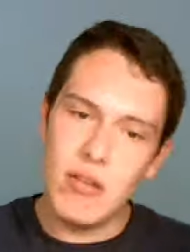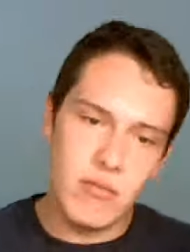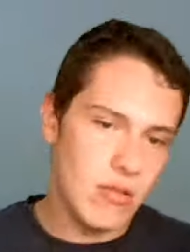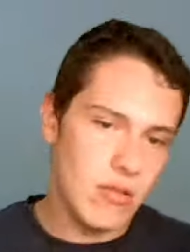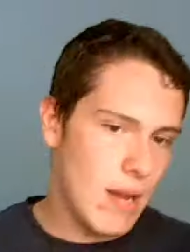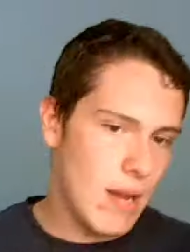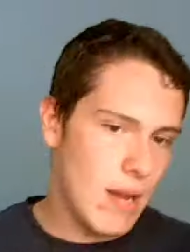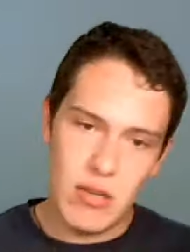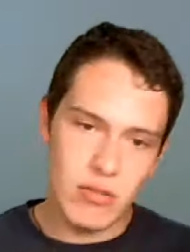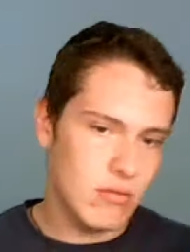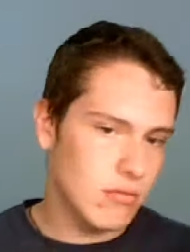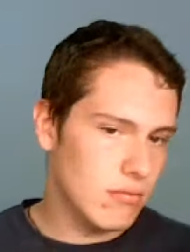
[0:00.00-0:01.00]
unos amigos
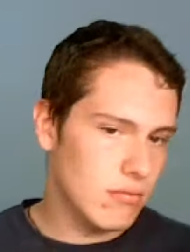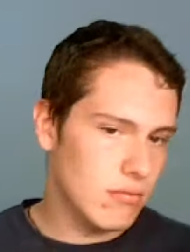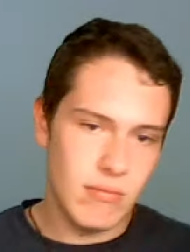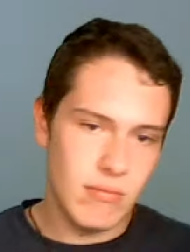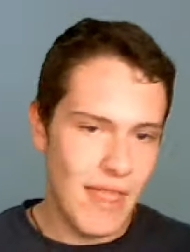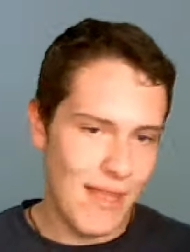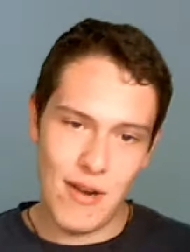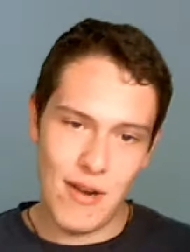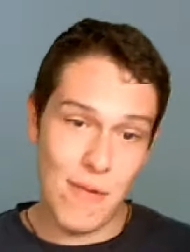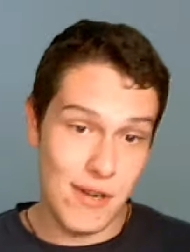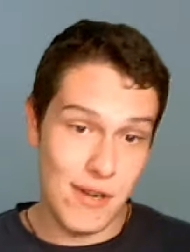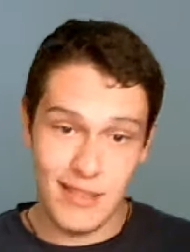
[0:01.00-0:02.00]
a dar una
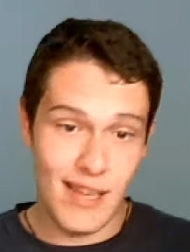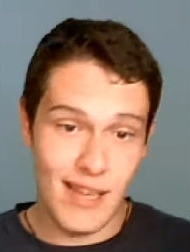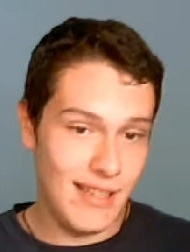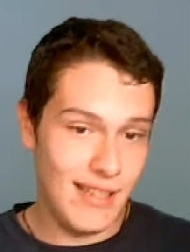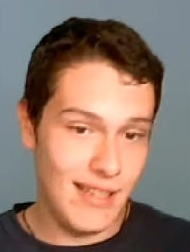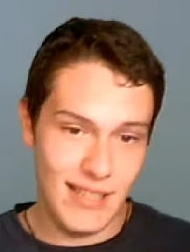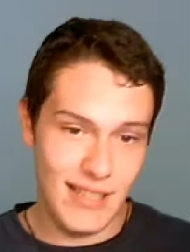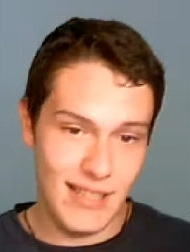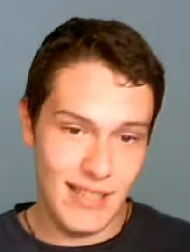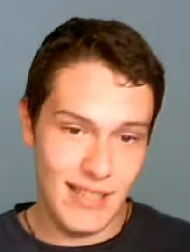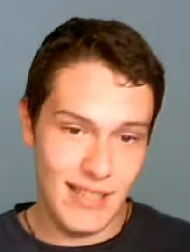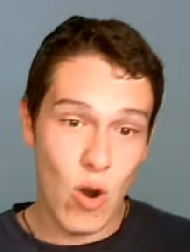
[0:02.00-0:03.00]
vuelta
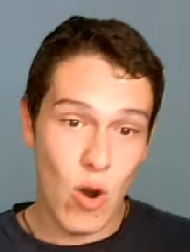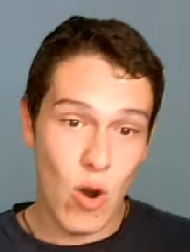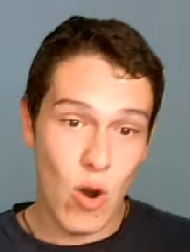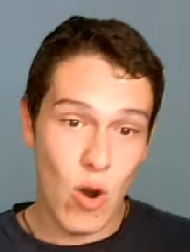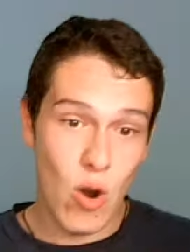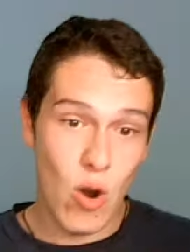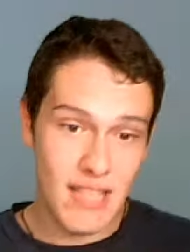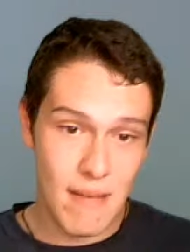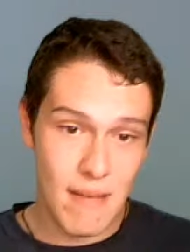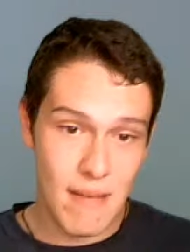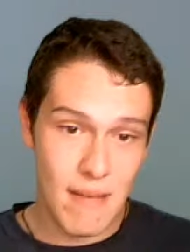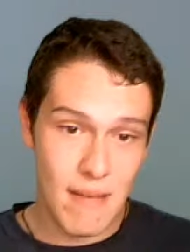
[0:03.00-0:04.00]
y, luego encima esta
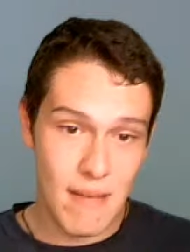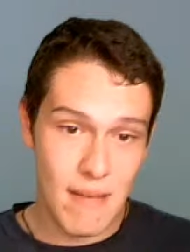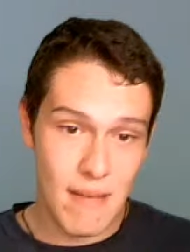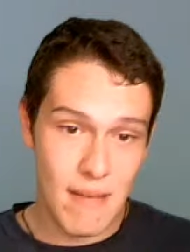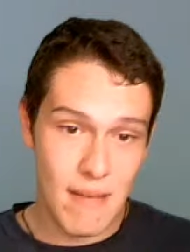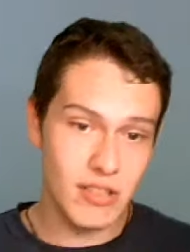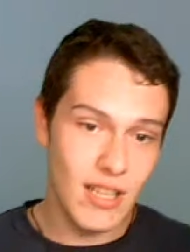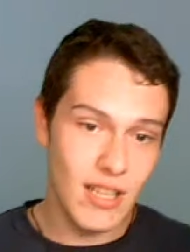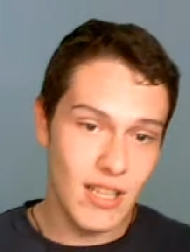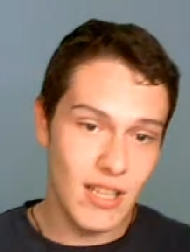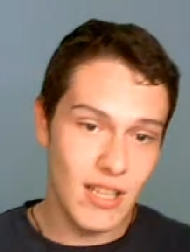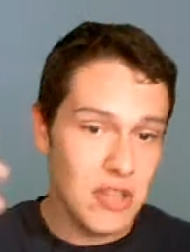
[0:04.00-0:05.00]
mañana, pues
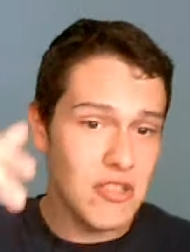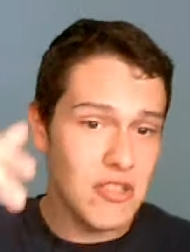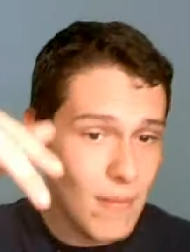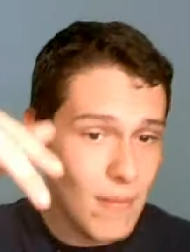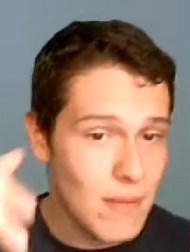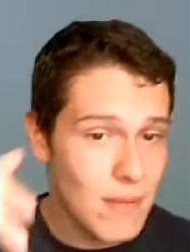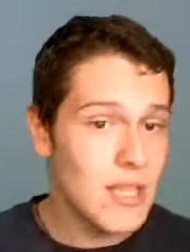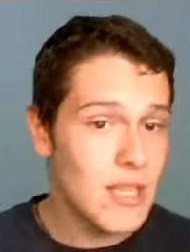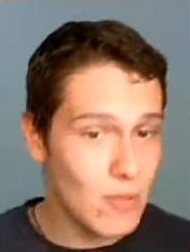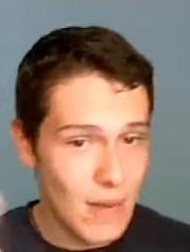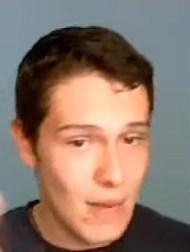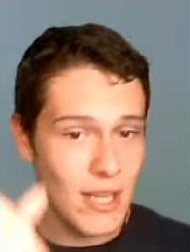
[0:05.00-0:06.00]
con esos
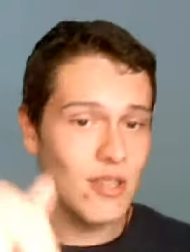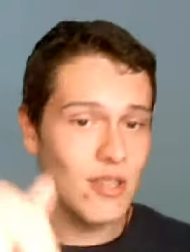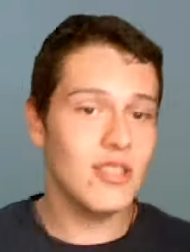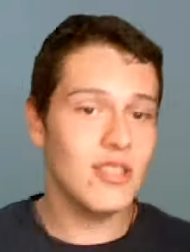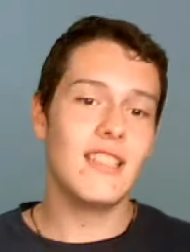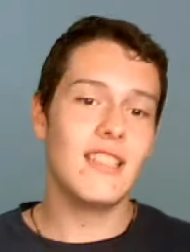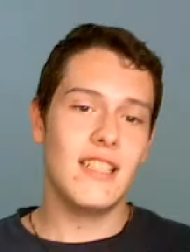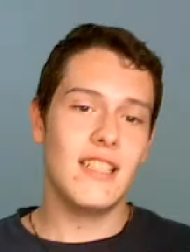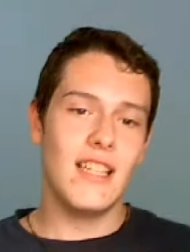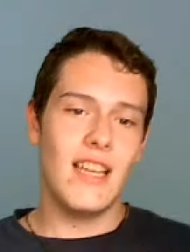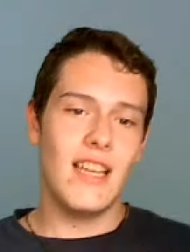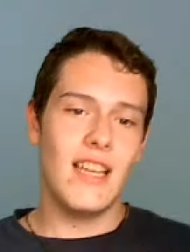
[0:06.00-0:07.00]
mismos amigos
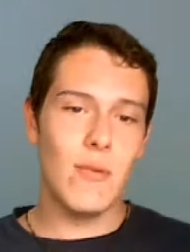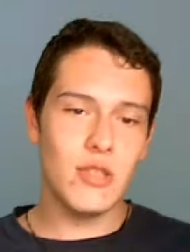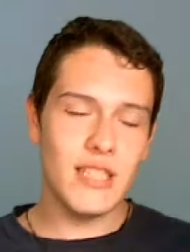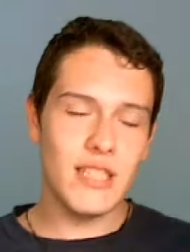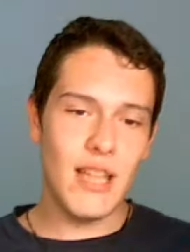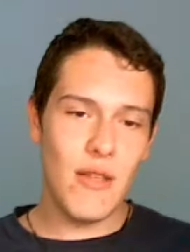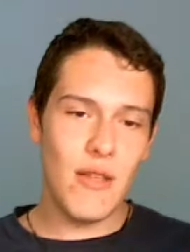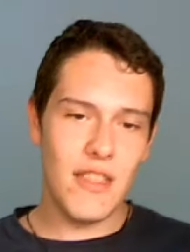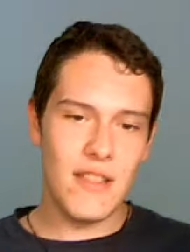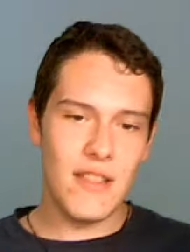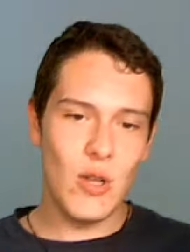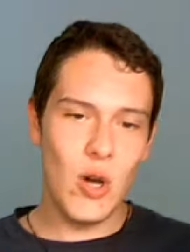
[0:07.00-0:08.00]
hemos estado
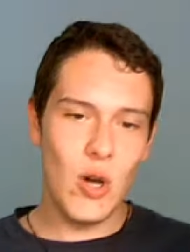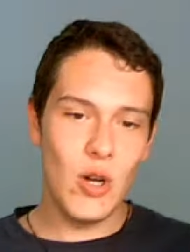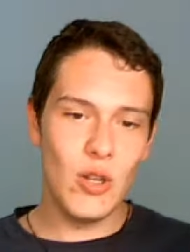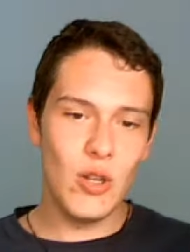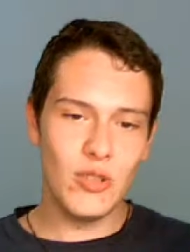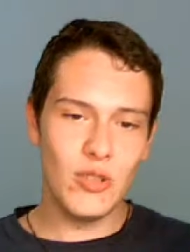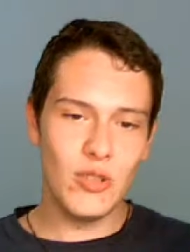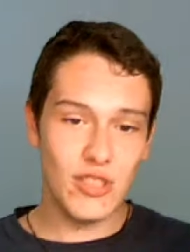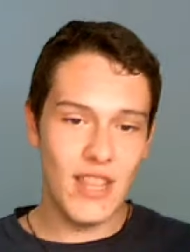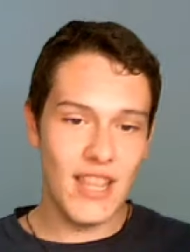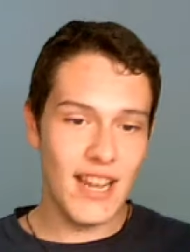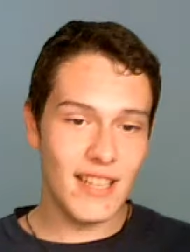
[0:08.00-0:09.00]
haciendo dos
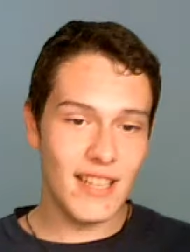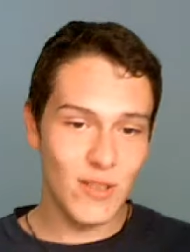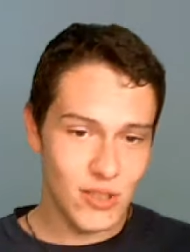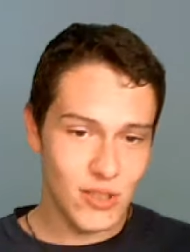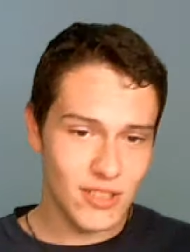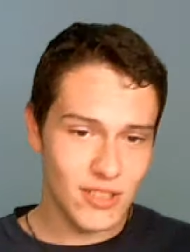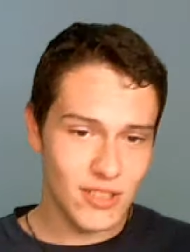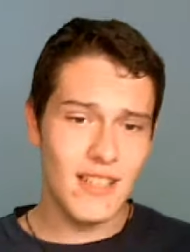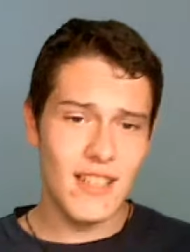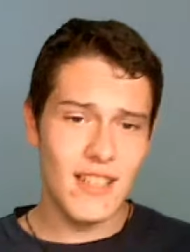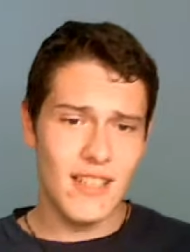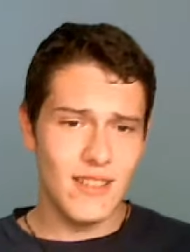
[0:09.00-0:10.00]
directos,
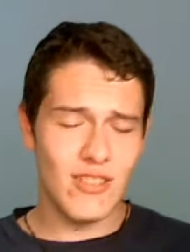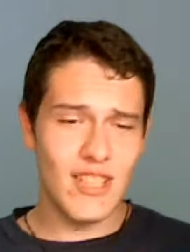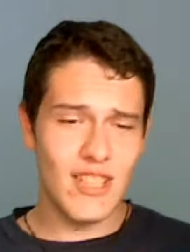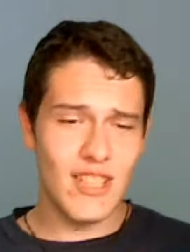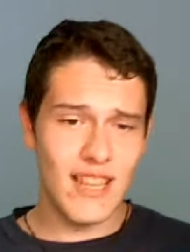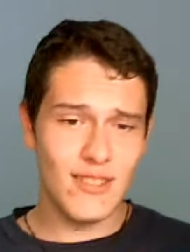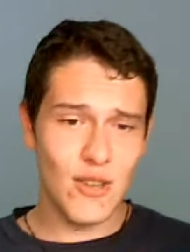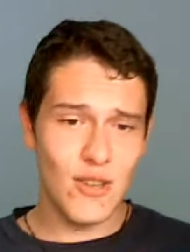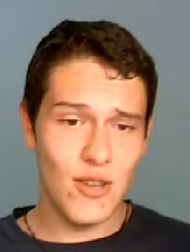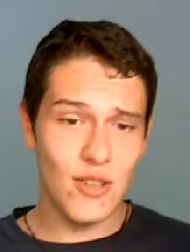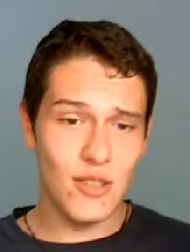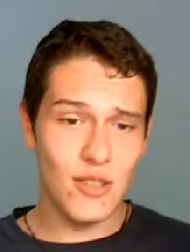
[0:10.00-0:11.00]
dos
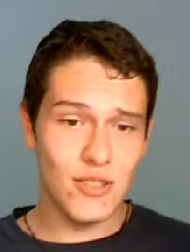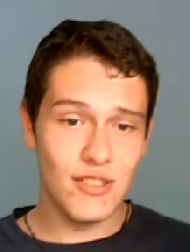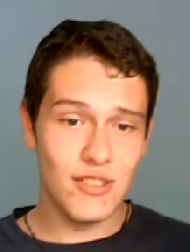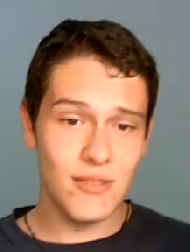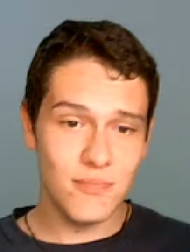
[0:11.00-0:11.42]
directos